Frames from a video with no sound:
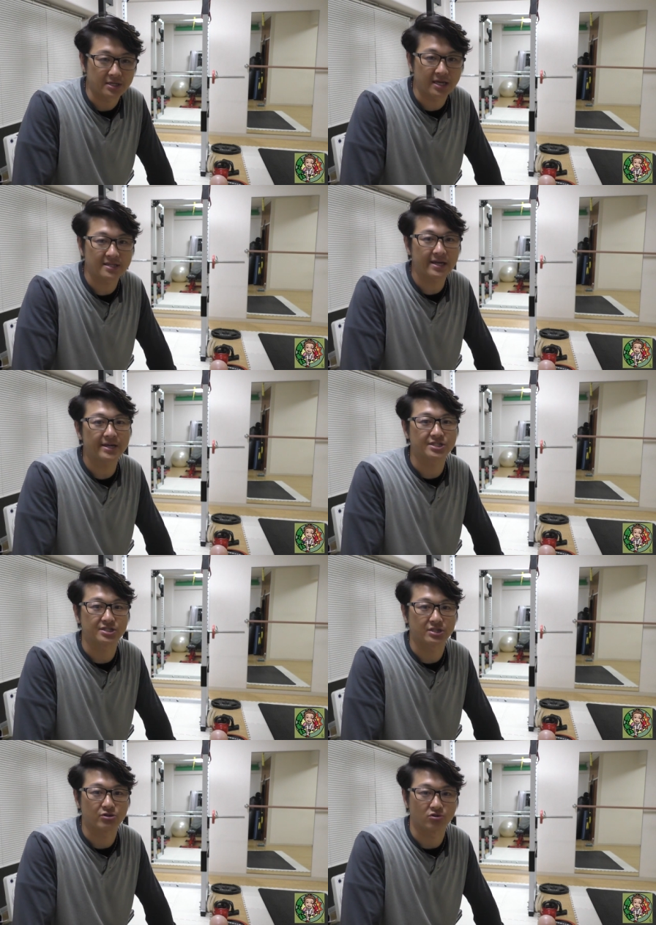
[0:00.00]
現代
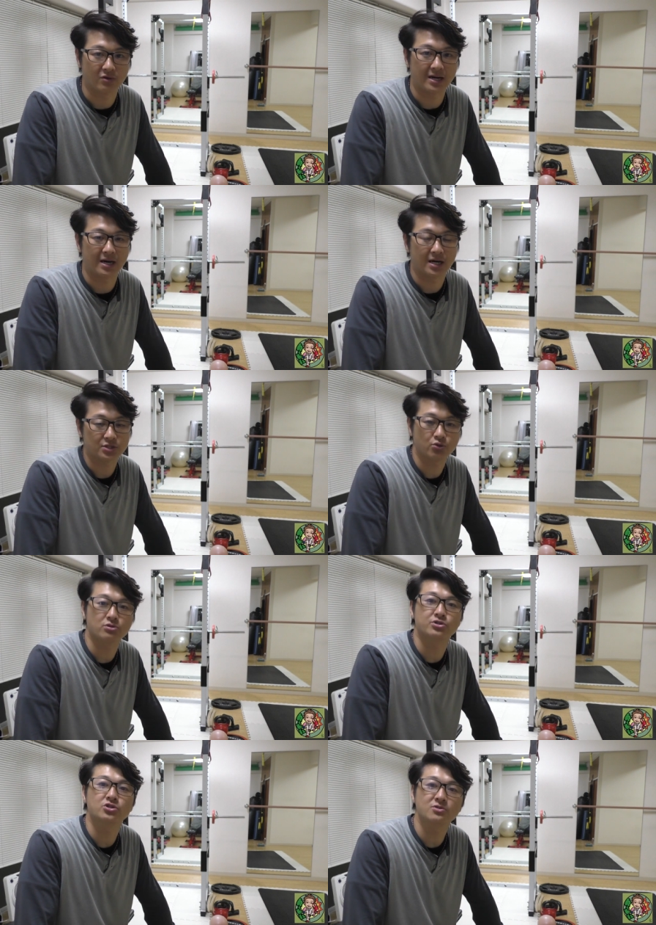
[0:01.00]
人っていうのはそ
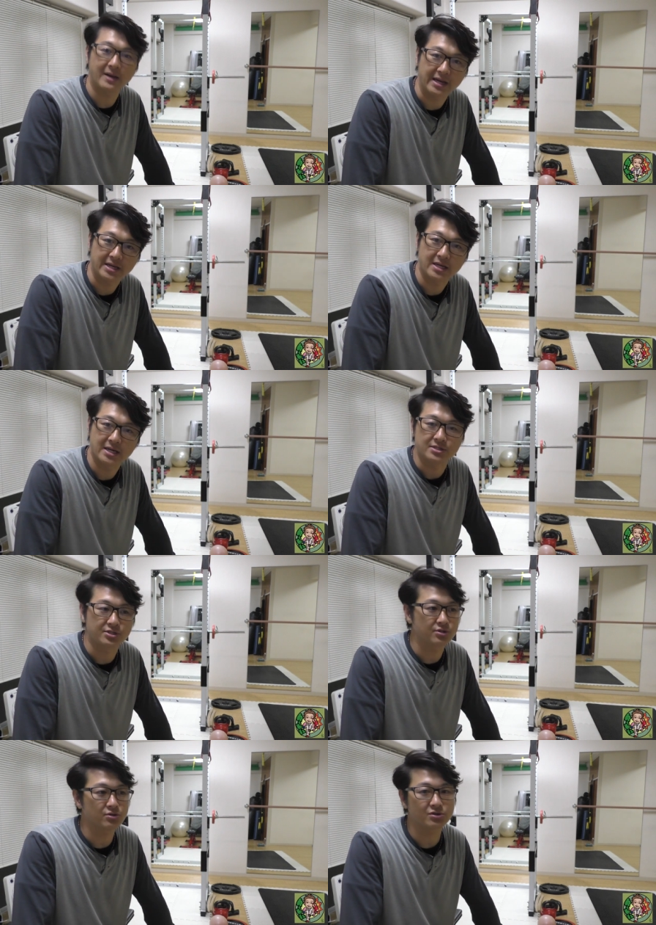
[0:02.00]
のじゅうばい、
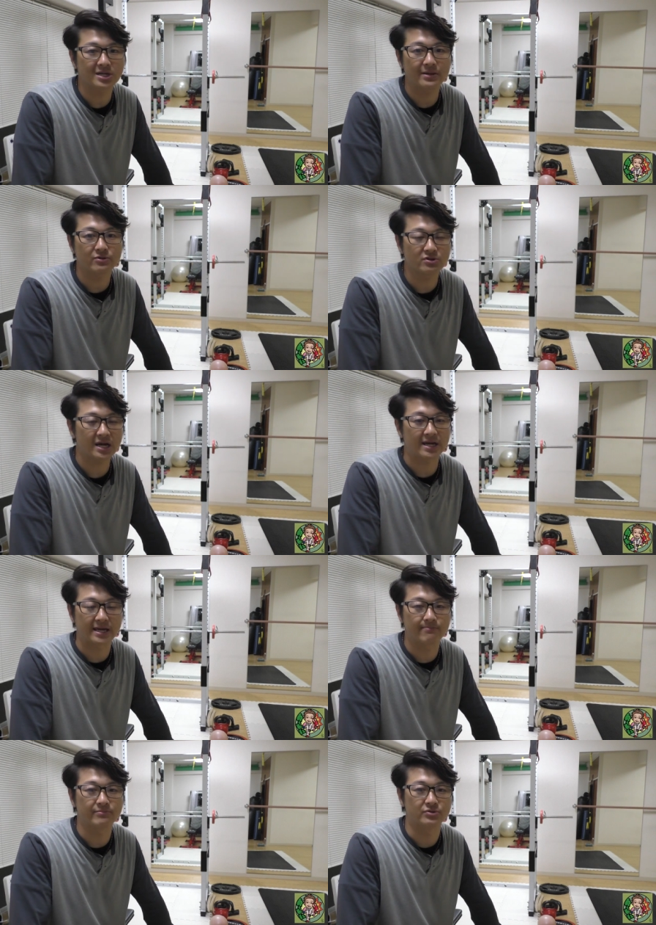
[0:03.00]
じゅうグラム ぐらい
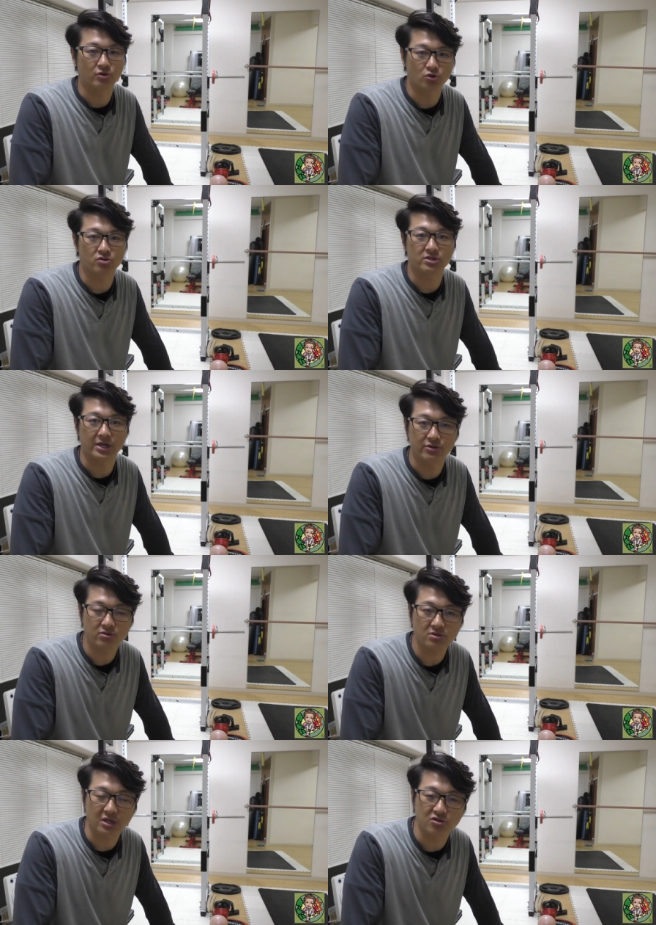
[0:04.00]
塩分を摂ってい
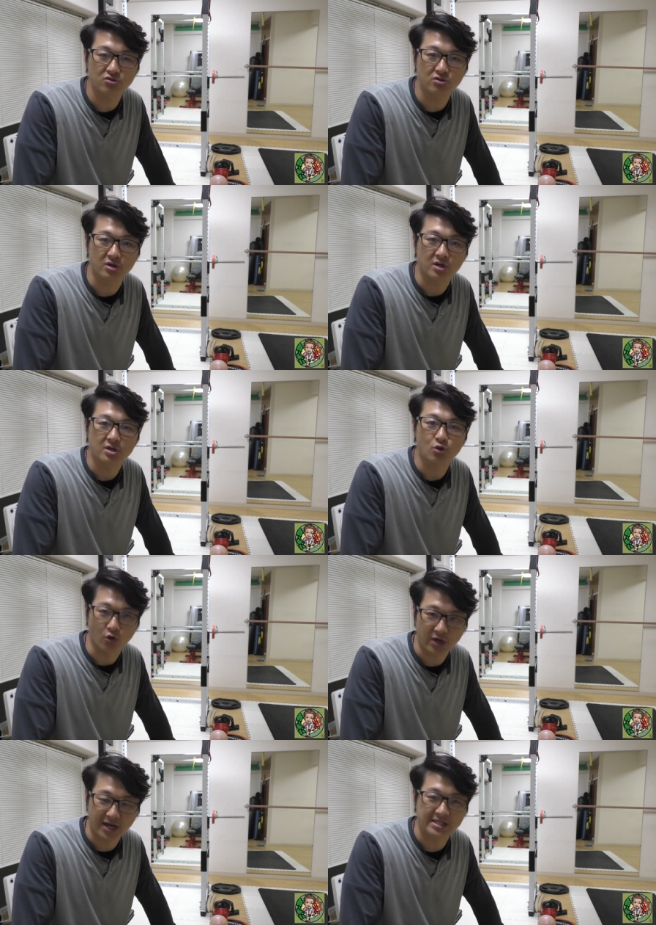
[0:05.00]
るっていう
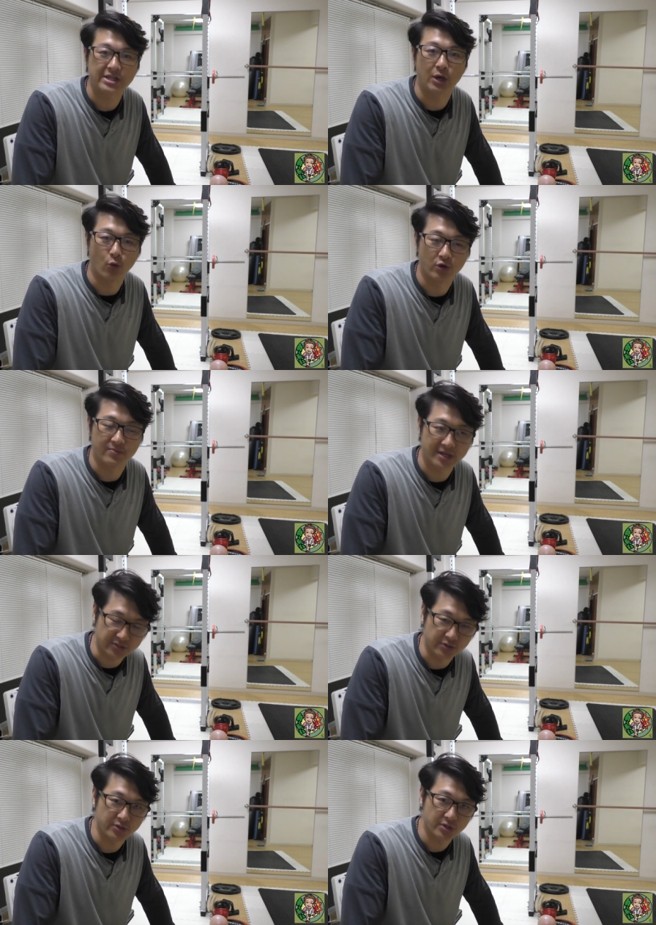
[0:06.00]
統計が出ておりま
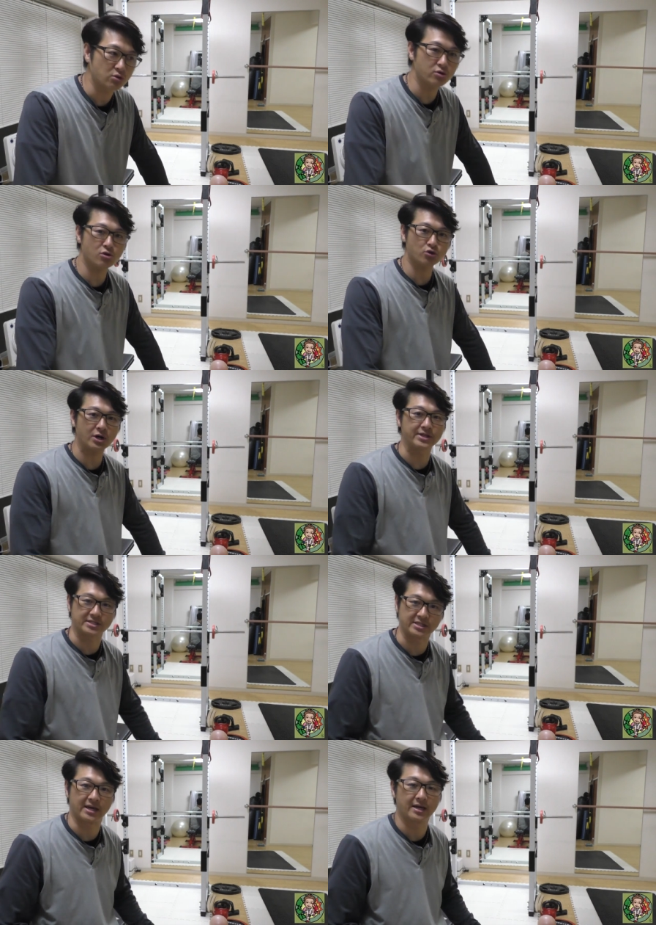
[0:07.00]
す。ということはで
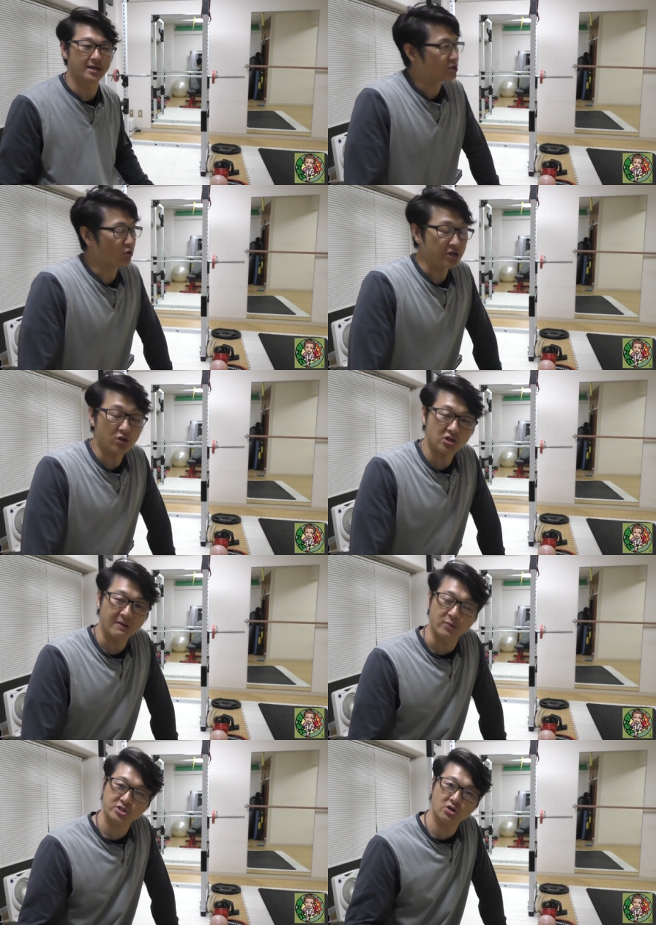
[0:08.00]
すね、人によって
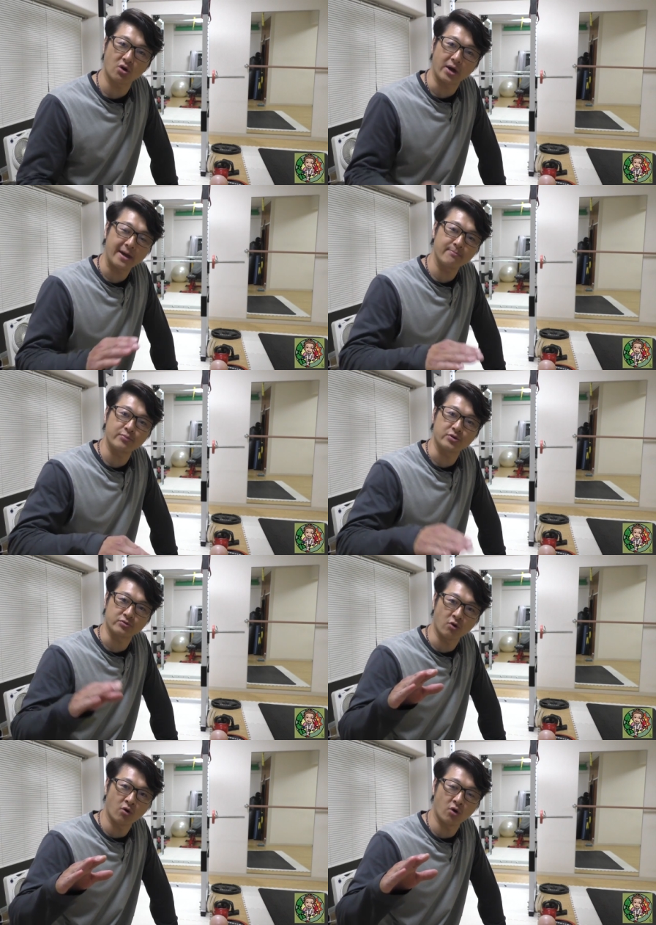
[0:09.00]
はもちろん塩
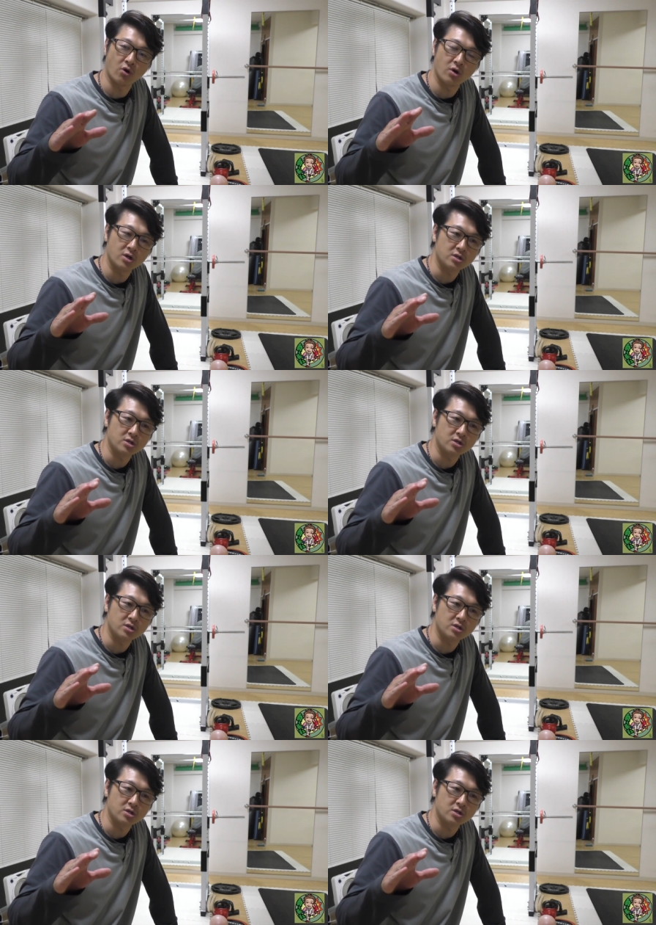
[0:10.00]
分を